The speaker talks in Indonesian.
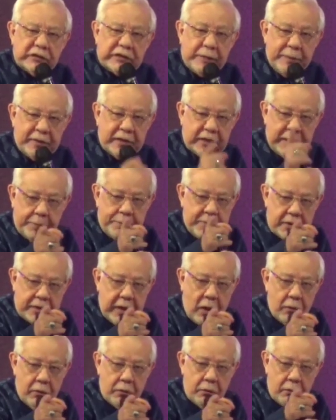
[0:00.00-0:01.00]
Tapi tetap
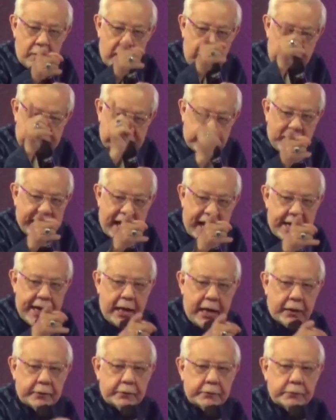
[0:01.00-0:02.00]
engkau sebagai
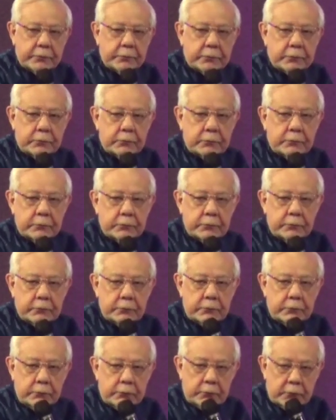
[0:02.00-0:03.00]
anak,
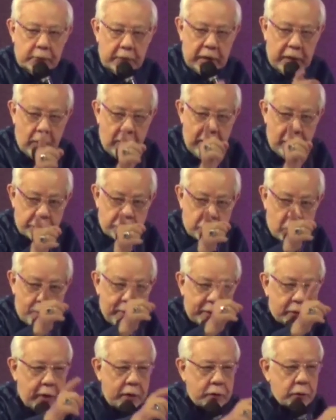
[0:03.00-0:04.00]
kau harus
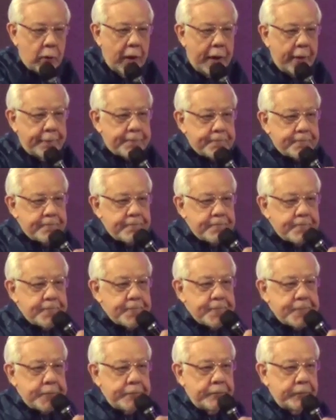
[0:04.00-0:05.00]
hormat orang tua.
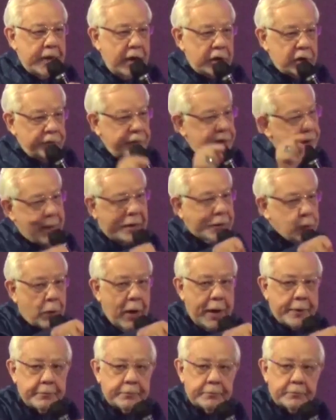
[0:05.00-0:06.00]
Itu firman
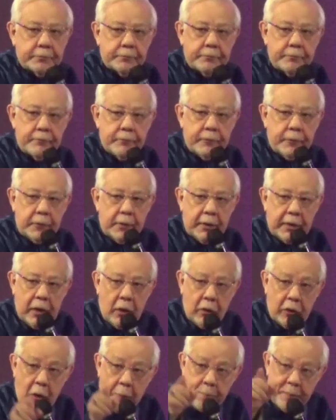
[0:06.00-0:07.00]
Tuhan.
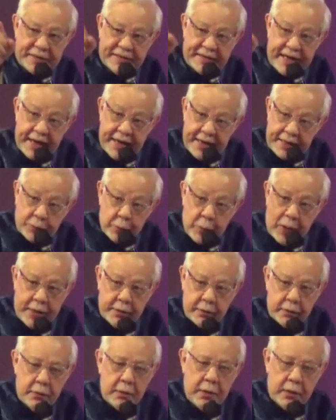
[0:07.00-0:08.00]
Kalau kau percaya dari
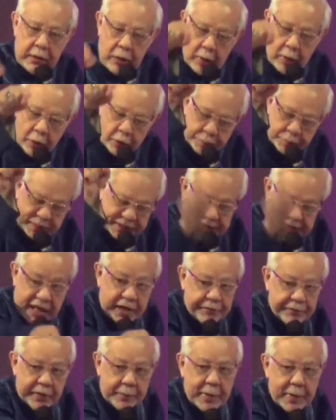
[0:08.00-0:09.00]
Tuhan, kau harus
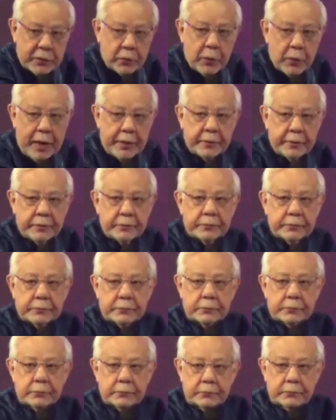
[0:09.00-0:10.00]
percaya firman Tuhan.
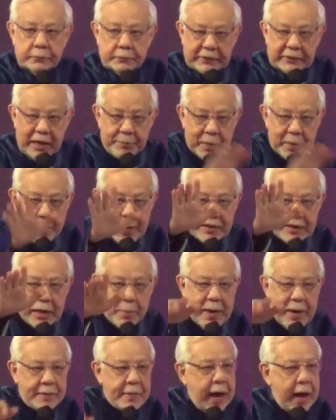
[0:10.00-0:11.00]
Tanpa
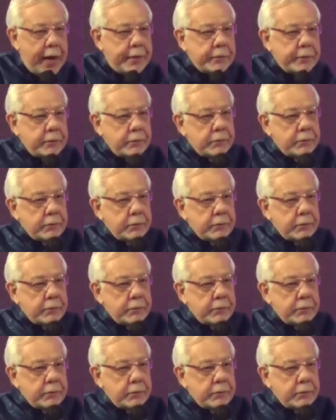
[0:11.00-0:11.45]
bantah-bantahan.